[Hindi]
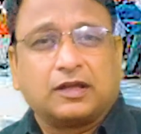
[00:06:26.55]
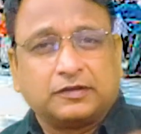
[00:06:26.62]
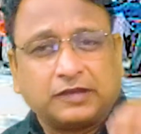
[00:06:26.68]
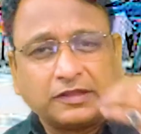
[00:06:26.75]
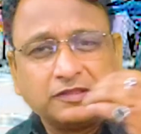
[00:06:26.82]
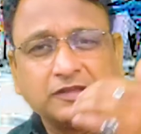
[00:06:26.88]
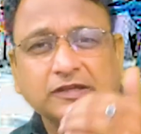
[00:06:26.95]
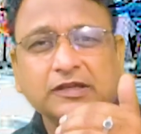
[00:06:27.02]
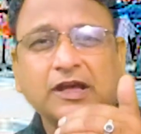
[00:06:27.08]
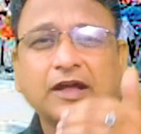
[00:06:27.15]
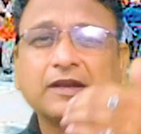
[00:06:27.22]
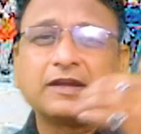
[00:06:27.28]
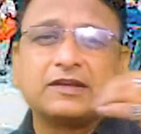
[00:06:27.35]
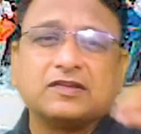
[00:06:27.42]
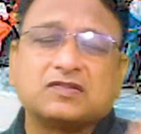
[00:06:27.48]
नंदनी
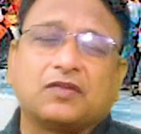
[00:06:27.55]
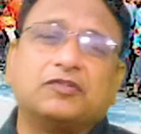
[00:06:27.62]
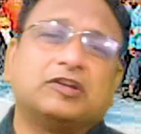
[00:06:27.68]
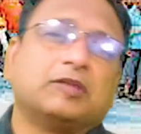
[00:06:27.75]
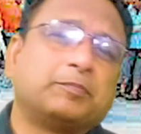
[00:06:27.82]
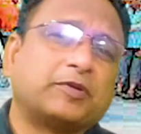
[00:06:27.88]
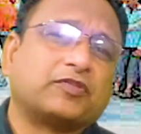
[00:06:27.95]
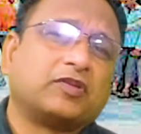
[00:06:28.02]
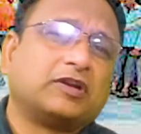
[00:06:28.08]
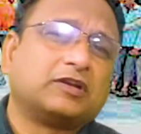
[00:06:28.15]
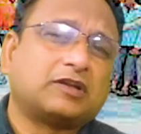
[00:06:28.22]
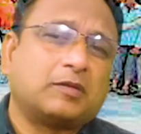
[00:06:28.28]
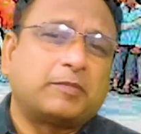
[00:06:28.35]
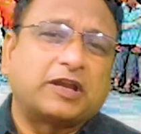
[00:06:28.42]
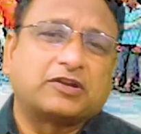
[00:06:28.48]
हालांकि 70 परसेंट
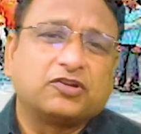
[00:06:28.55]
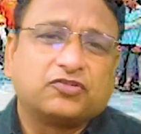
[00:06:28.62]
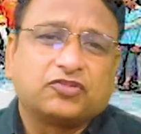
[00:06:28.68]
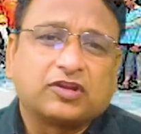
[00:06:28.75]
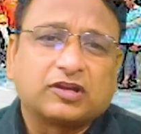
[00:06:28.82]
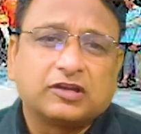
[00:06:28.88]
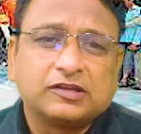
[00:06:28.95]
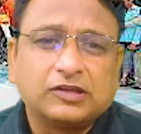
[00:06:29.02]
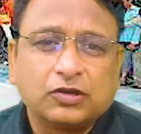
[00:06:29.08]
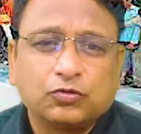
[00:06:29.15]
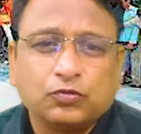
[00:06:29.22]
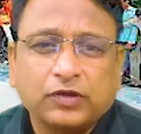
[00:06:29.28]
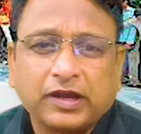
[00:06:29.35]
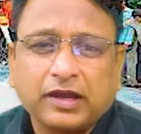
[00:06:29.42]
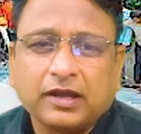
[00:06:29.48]
का मार्केट शेयर लिए
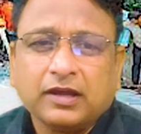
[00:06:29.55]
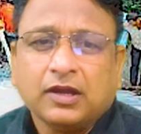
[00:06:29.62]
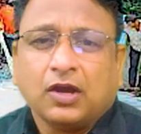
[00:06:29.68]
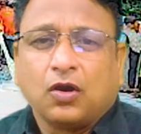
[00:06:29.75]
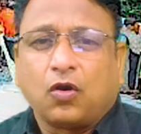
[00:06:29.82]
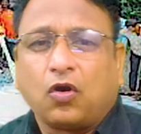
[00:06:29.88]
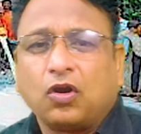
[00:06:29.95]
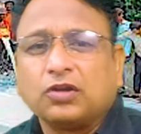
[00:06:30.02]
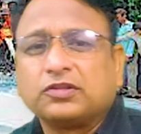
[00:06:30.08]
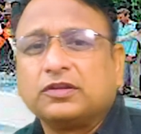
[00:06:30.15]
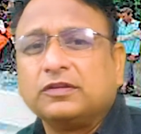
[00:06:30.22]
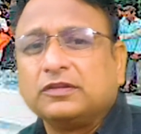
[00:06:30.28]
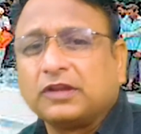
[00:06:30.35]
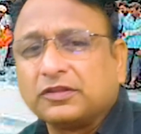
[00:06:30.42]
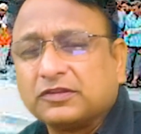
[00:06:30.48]
हुए है और
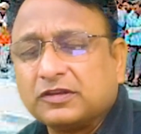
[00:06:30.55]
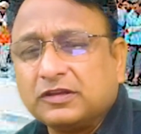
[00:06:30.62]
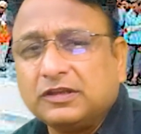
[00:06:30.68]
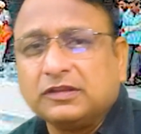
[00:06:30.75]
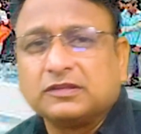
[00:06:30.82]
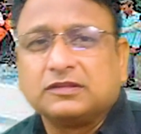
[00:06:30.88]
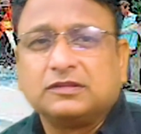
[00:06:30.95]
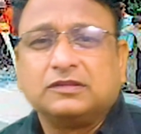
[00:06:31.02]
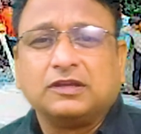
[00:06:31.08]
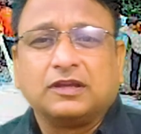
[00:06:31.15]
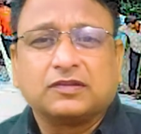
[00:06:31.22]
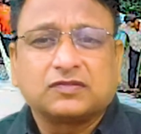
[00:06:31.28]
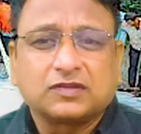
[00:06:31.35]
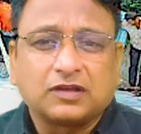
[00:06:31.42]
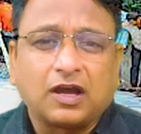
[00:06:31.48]
नंदनी
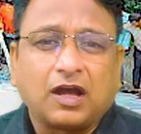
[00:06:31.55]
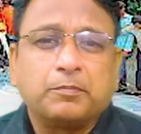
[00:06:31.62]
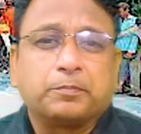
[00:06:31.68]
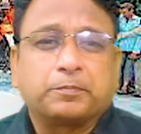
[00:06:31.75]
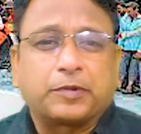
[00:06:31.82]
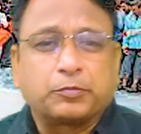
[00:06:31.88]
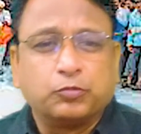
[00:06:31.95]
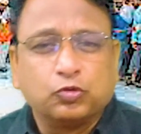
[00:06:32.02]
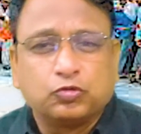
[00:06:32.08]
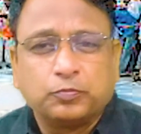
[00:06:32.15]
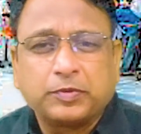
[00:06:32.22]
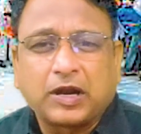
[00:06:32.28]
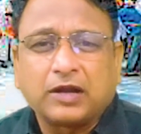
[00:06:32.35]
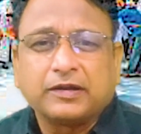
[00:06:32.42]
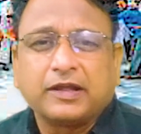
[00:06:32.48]
देश का प्रमुख
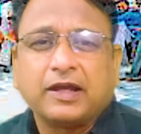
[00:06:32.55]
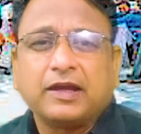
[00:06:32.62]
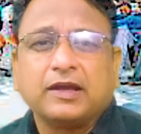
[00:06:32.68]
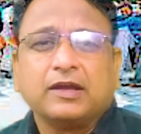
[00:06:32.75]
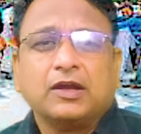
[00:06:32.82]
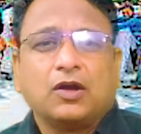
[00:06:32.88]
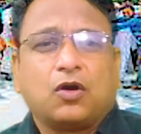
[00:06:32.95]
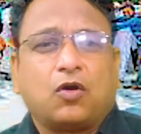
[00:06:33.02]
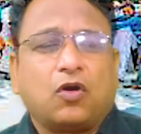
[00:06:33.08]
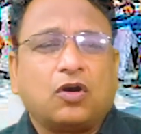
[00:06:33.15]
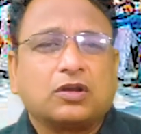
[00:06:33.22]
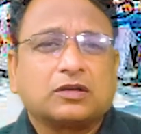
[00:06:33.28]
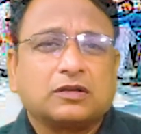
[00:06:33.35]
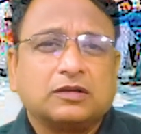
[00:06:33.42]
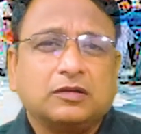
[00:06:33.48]
ब्रांड है
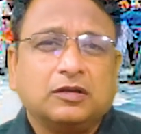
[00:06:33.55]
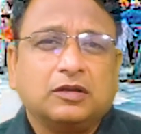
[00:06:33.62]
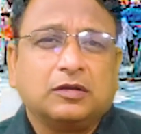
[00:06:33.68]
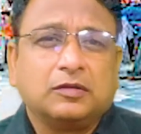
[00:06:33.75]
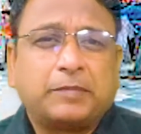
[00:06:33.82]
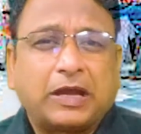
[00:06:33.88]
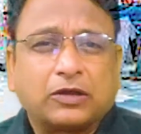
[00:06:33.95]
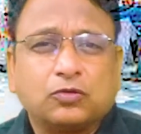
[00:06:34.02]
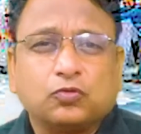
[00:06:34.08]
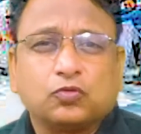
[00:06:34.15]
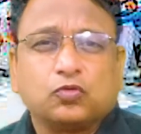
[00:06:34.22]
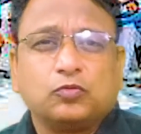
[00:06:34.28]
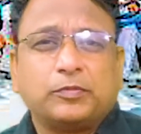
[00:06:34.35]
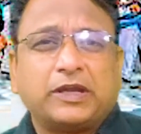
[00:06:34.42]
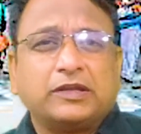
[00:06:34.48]
और
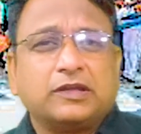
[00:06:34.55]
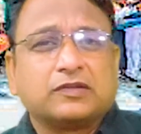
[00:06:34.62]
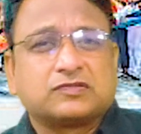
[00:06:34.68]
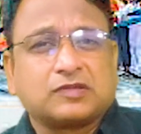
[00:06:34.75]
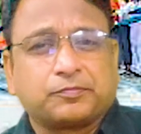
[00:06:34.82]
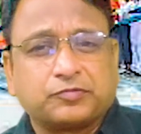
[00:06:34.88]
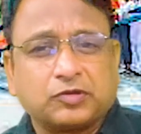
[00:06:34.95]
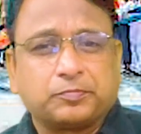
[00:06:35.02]
बेंगलुरु में ये सबसे